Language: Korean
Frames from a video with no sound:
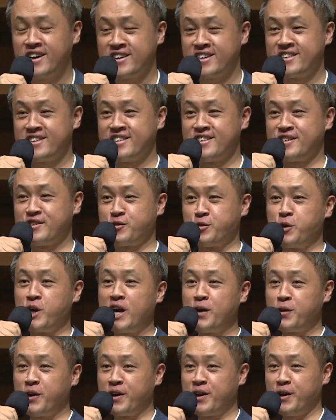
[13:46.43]
그
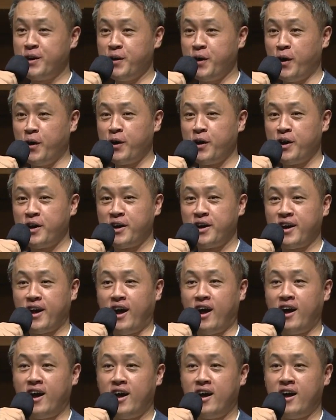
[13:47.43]
놀라워요.
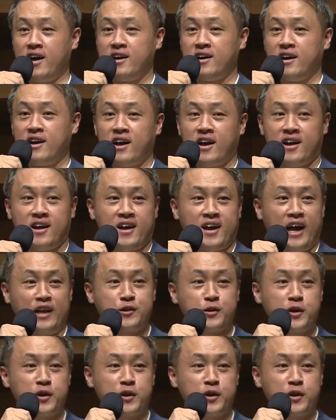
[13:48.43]
한